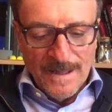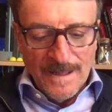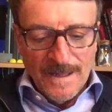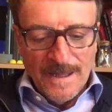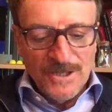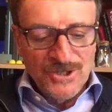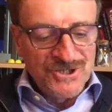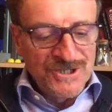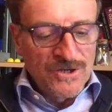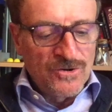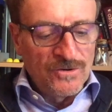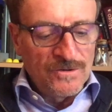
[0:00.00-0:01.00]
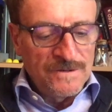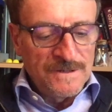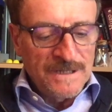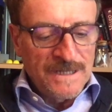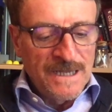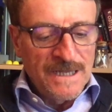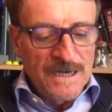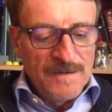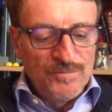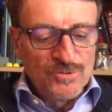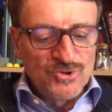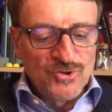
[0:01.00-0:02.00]
e Cico, che era il
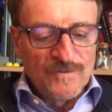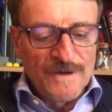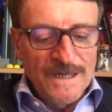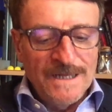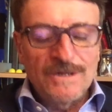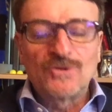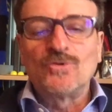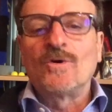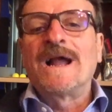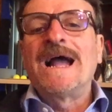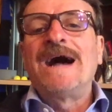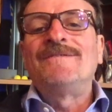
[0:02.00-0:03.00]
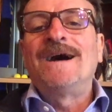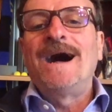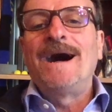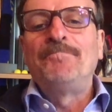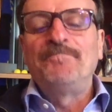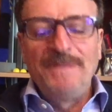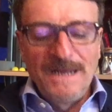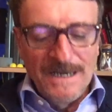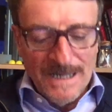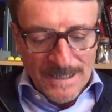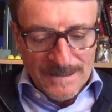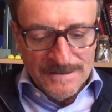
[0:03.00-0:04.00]
più giovane, toccava
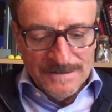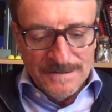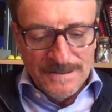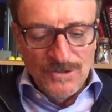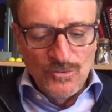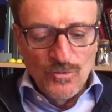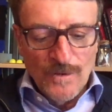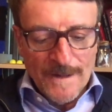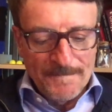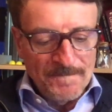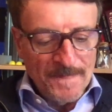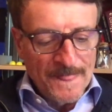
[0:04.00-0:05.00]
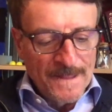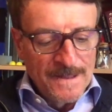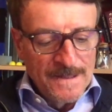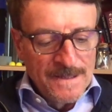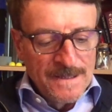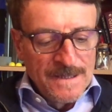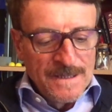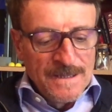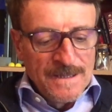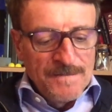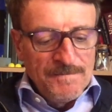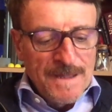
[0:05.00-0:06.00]
appena i due.
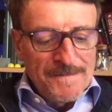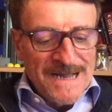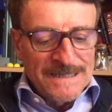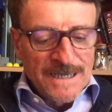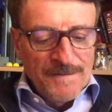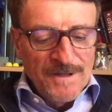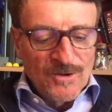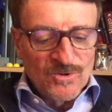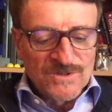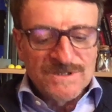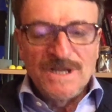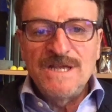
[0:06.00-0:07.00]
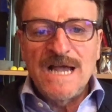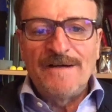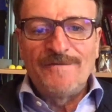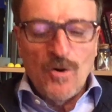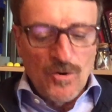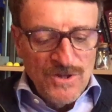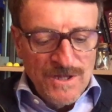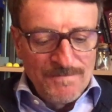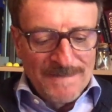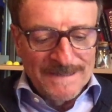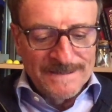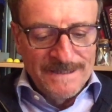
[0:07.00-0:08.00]
Mia madre mi consegnava ogni
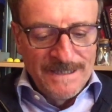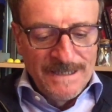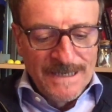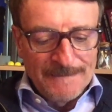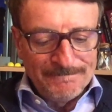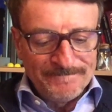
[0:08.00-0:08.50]
mattina